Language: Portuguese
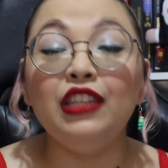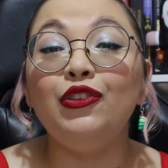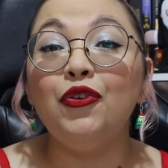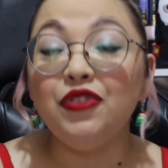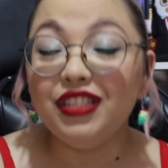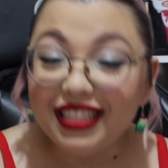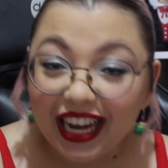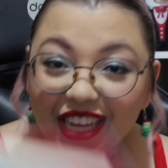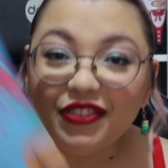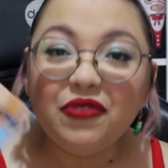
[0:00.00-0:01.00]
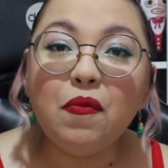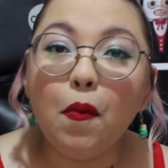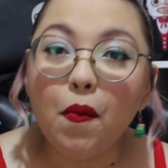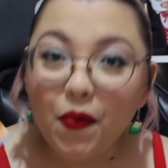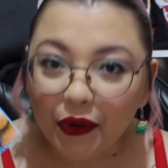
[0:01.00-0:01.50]
Tô gostando
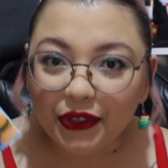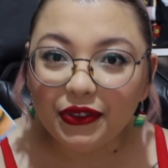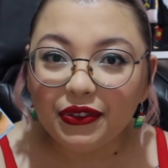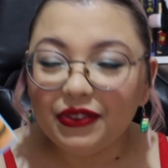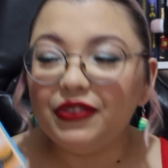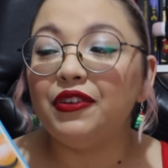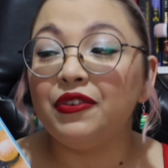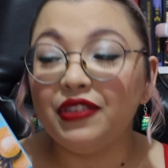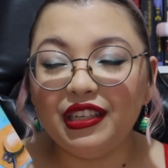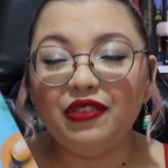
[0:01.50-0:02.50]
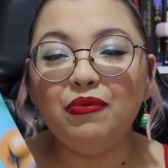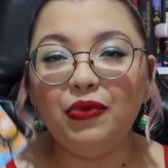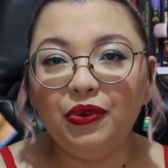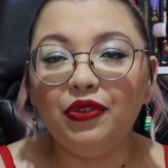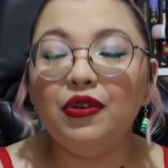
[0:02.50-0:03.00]
muito, tô gostando
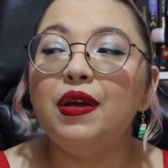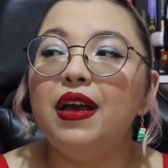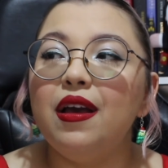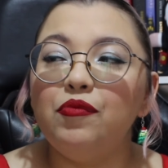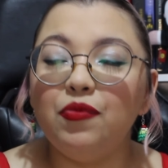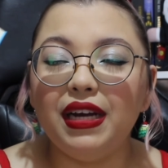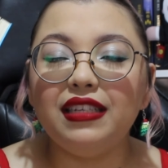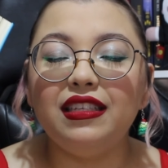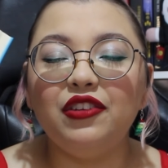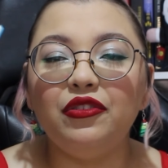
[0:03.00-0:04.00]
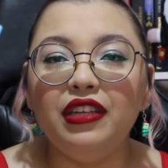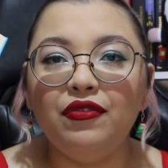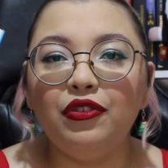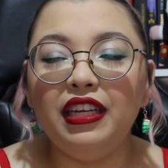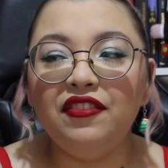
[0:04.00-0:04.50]
muito por mais que seja um
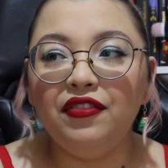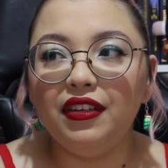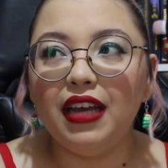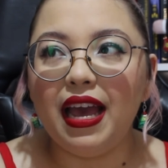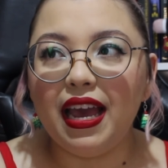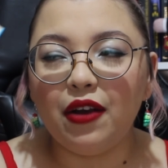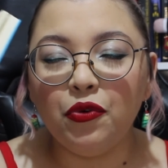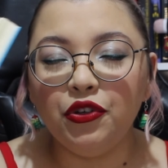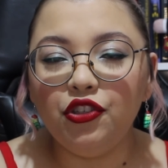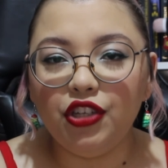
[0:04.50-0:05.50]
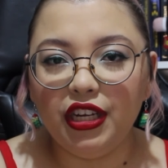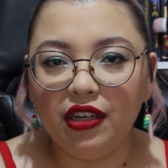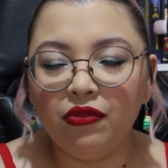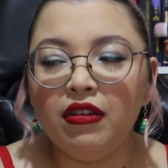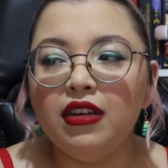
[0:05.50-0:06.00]
livro é,
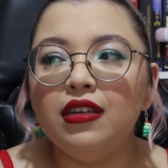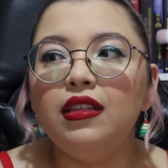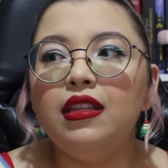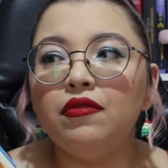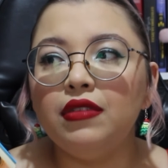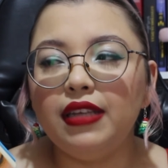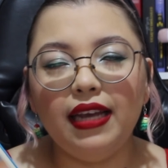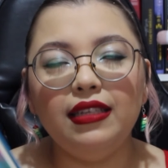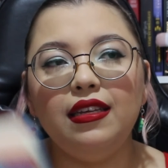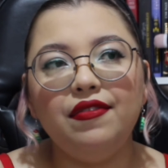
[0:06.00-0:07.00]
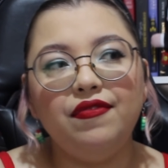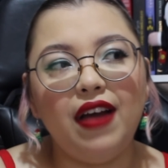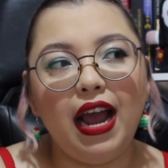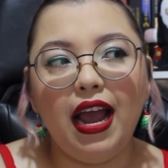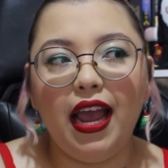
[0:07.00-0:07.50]
curtinho, não sei se
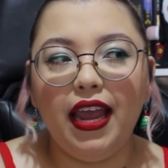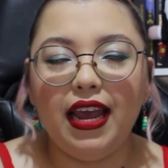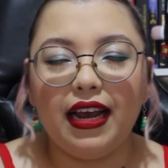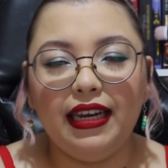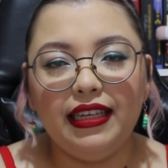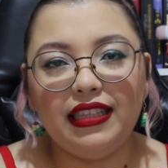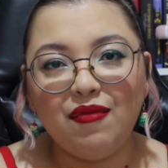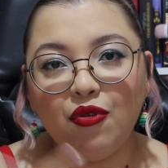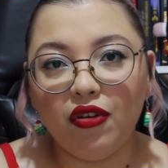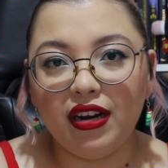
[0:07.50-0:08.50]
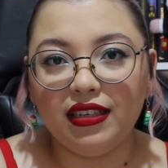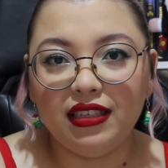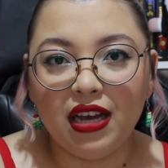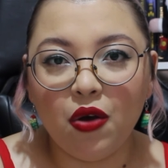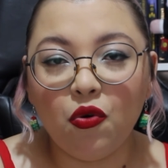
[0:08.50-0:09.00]
vai acalentar meu
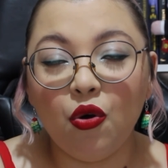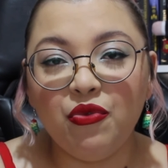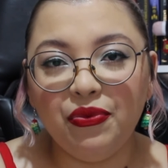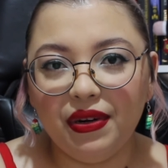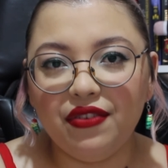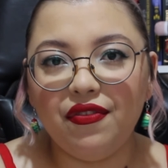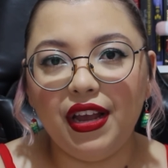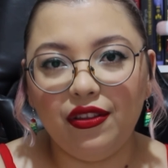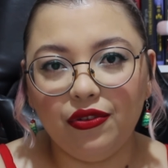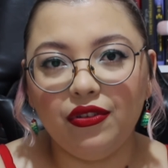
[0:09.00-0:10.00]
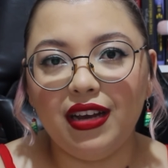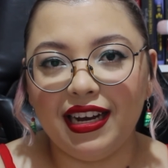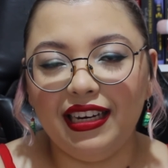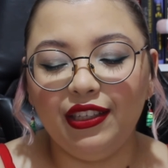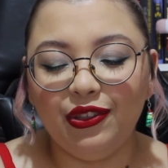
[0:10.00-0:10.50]
coração como Imperfeitos
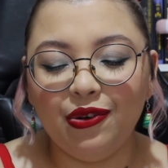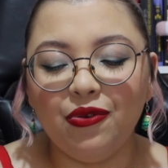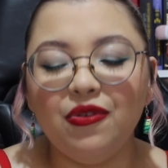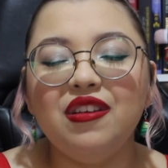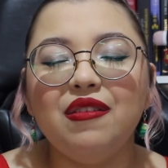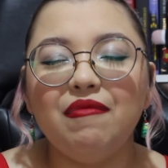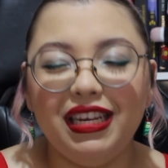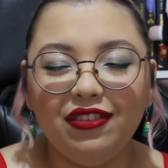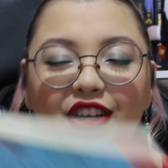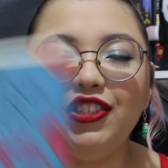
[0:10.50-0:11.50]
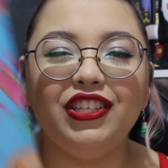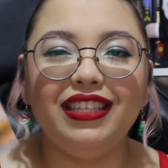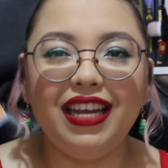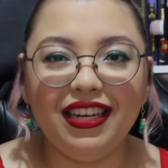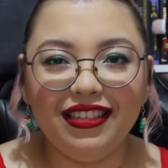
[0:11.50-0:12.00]
acalentou, mas eu acho que
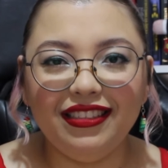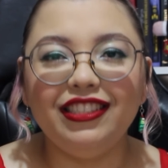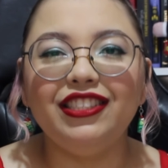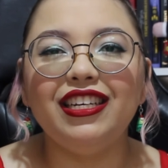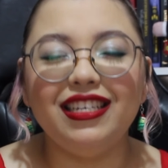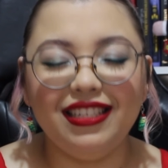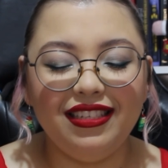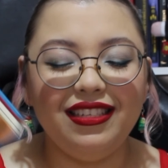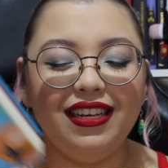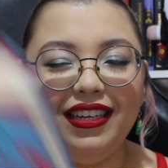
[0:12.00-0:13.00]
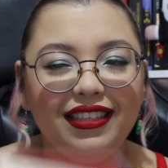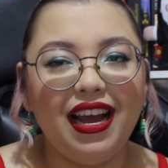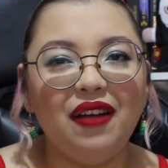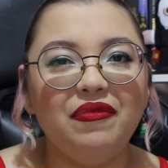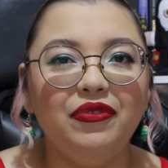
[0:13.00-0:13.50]
tem chances aí,
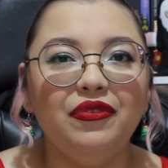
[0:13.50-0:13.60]
tá?